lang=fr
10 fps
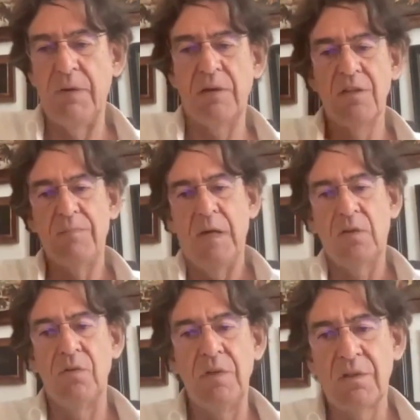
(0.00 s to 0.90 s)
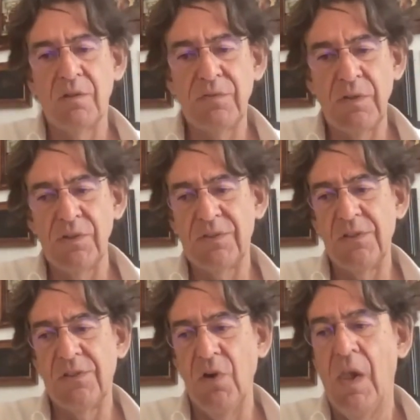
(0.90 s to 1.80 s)
par Gaspard Koenig en France,
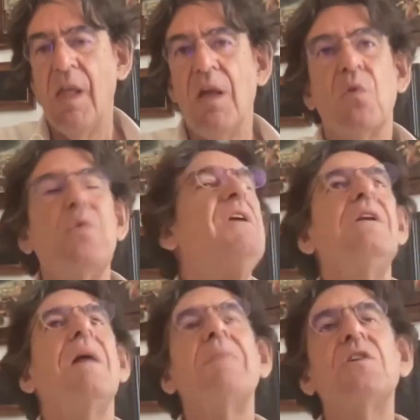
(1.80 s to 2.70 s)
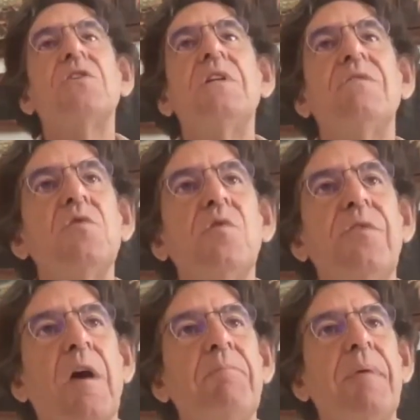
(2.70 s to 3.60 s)
disant Oui, la machine va nous
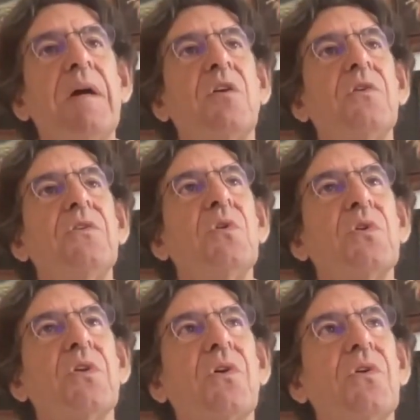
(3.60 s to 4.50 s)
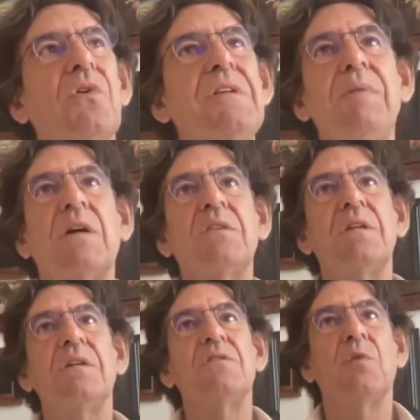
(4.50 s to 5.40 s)
faire perdre notre euh,
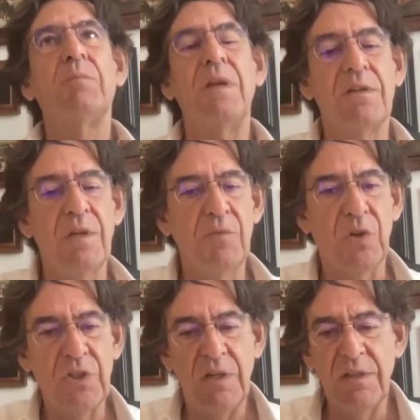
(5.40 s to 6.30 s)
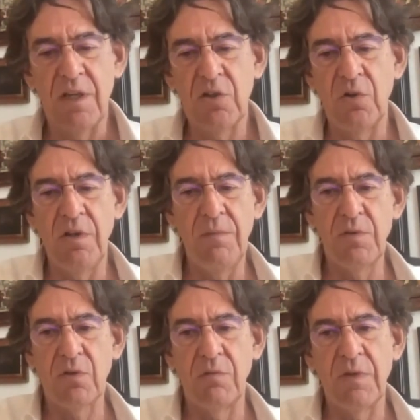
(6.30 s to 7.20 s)
liberté. Ils ont pris l'exemple d'Angelina Jolie,
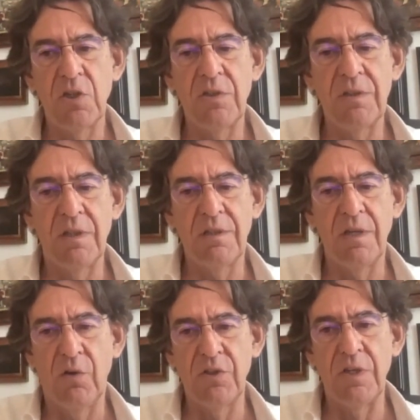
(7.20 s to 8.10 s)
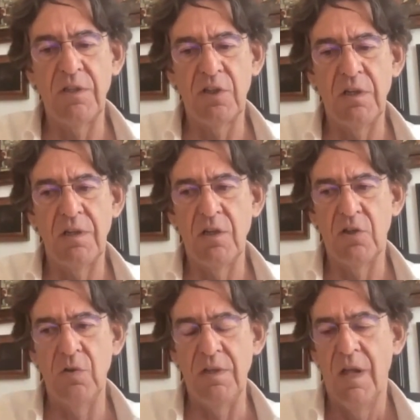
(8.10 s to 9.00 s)
puisque une machine a dit à Angelina
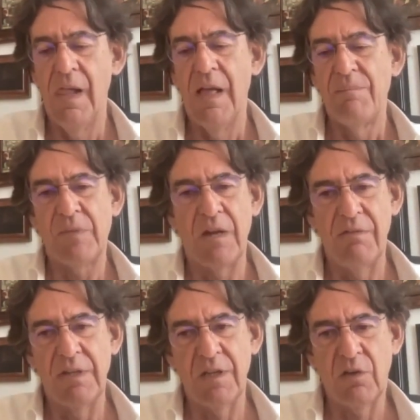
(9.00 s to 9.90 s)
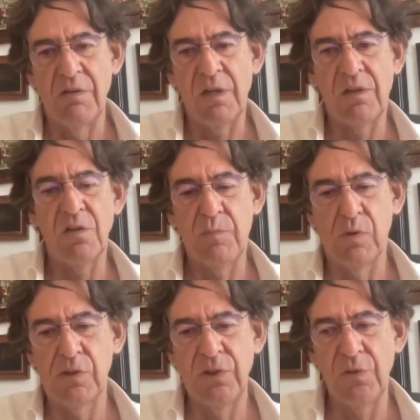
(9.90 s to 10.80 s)
Jolie qu'elle avait
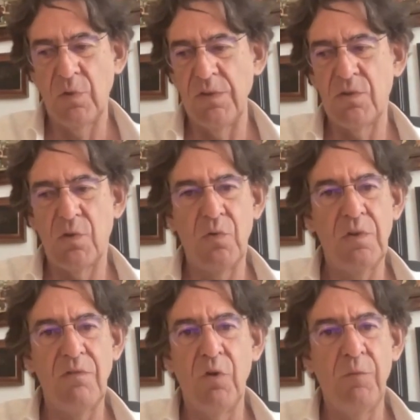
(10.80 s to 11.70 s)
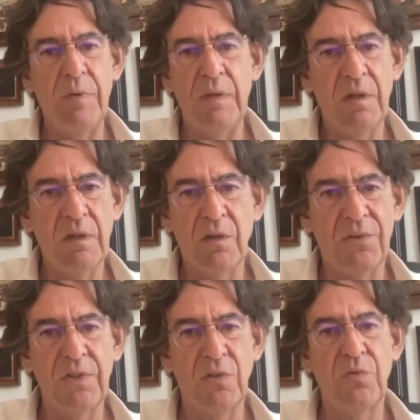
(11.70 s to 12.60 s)
95% de risque de développer un
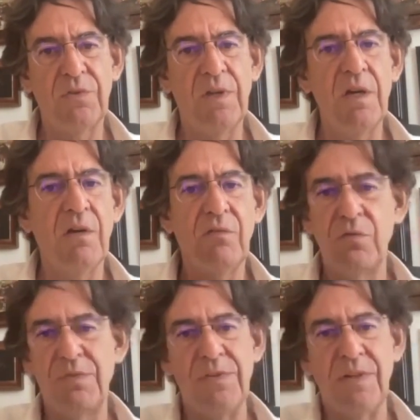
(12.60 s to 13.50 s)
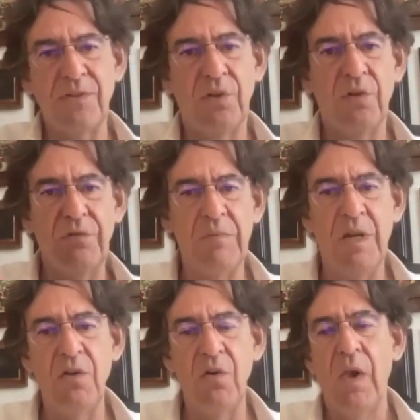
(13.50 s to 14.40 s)
cancer du sein, hein, vu ses ascendants
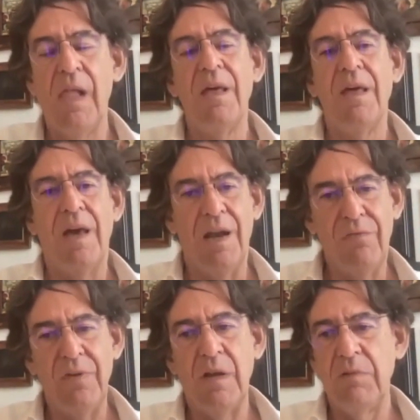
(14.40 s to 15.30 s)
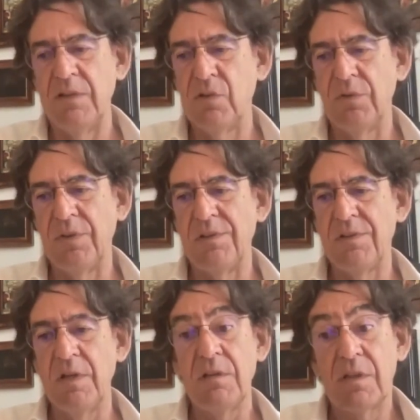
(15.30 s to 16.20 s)
familiaux. Elle a fait l'ablation des
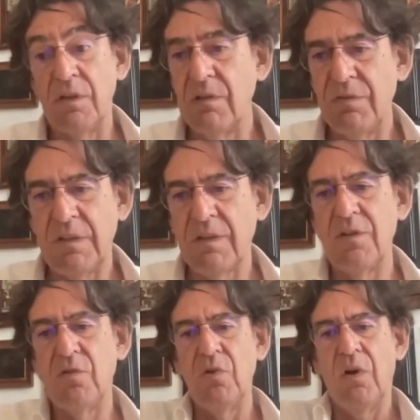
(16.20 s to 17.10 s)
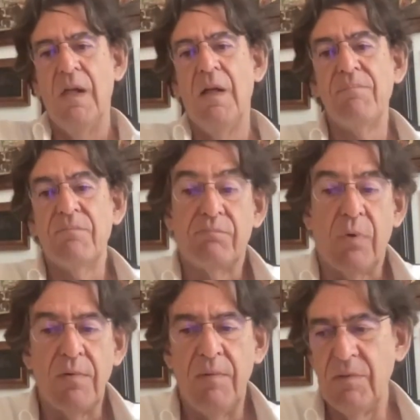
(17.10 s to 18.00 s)
seins, ce qui en effet est très dur.
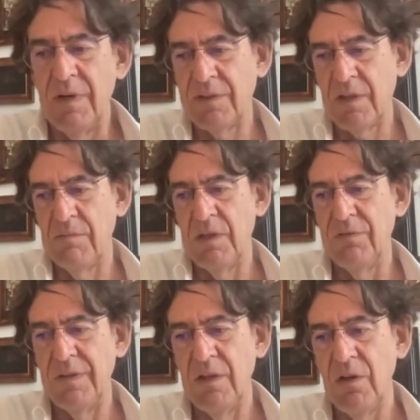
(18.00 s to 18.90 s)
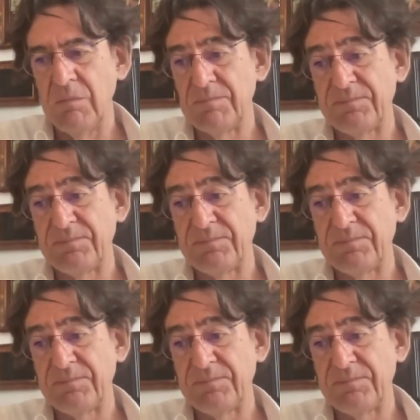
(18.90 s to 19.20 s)
Probablement, elle a très bien fait d'ailleurs